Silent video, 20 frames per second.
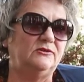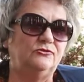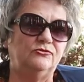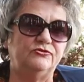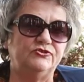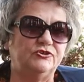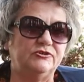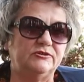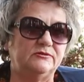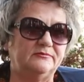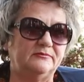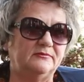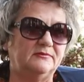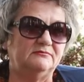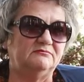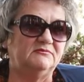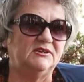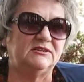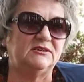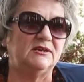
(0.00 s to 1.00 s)
очень
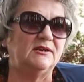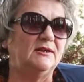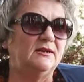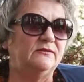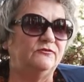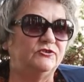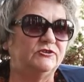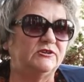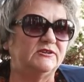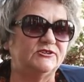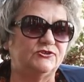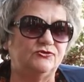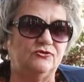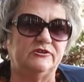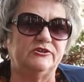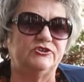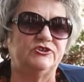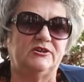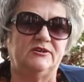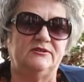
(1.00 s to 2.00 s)
это вот
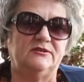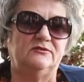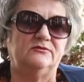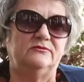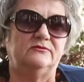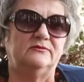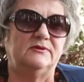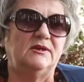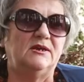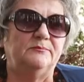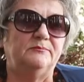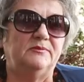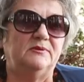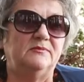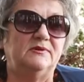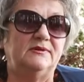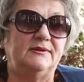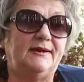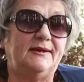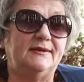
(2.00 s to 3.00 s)
касторочка, она
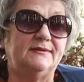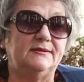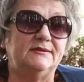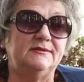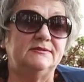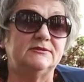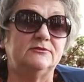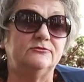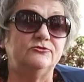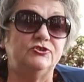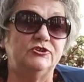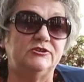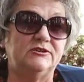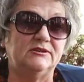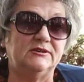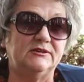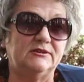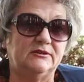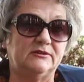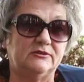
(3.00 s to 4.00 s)
помогает
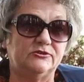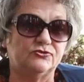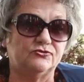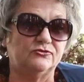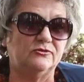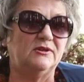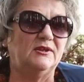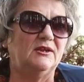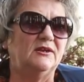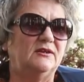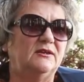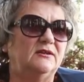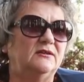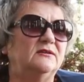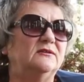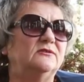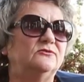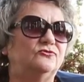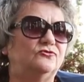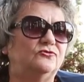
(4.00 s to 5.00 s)
исключительно хорошо.
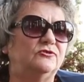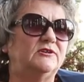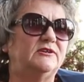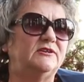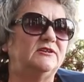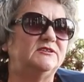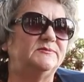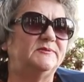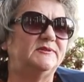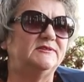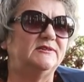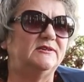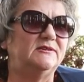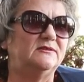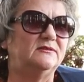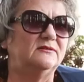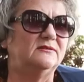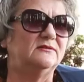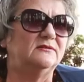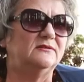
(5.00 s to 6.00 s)
Э, что ты хотела спросить?
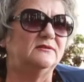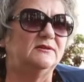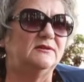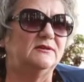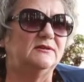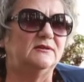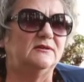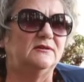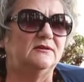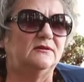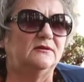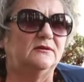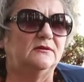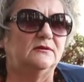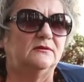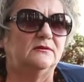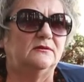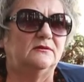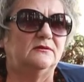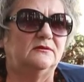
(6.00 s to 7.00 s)
ну я вот
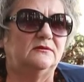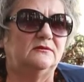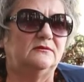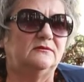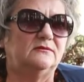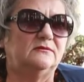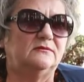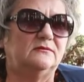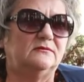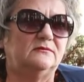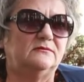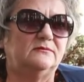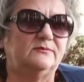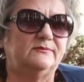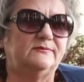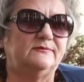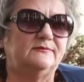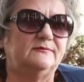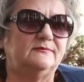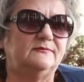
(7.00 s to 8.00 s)
где-то читала, что
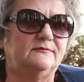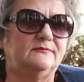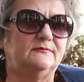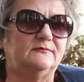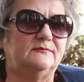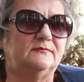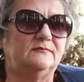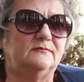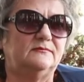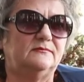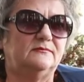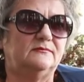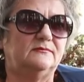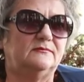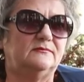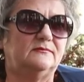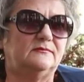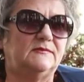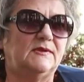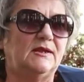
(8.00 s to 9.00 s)
многие водка со
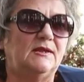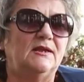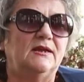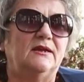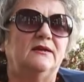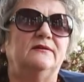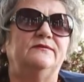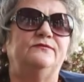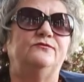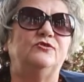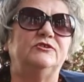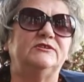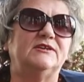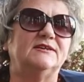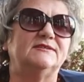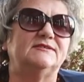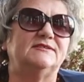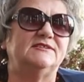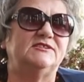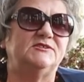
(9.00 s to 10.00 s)
спиртом.
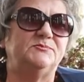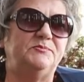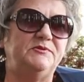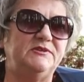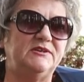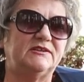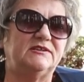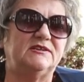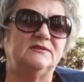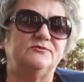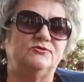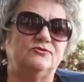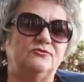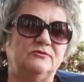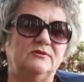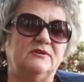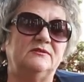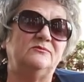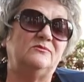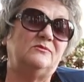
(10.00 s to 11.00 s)
Водка со спиртом,
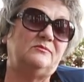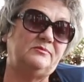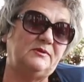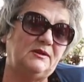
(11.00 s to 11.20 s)
все.